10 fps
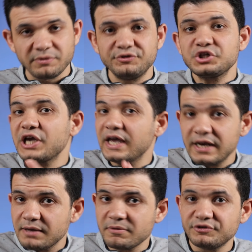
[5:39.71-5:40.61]
مفيش
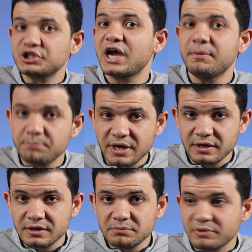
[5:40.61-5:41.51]
خاله مفيش
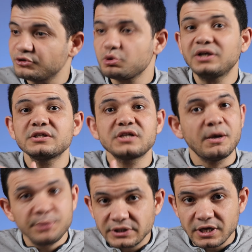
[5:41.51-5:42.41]
عمه مفيش واحده
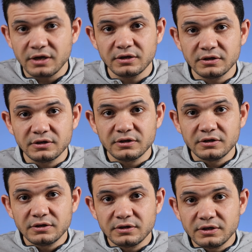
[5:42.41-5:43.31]
صاحبتها
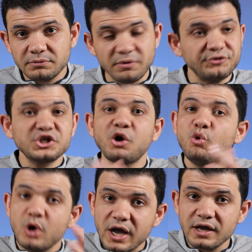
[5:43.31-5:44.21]
مفيش
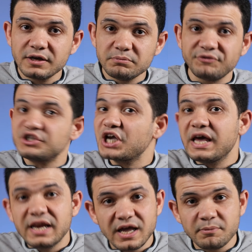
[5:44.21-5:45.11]
اخوها مفيش
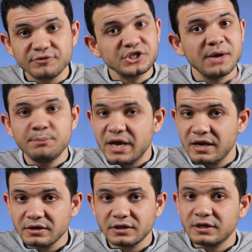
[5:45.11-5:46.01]
خالها مفيش
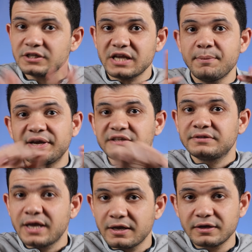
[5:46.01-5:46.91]
عمها خلاص حبكت
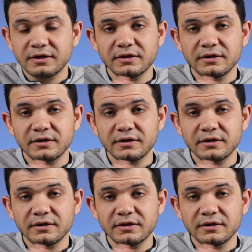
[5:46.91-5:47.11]
ده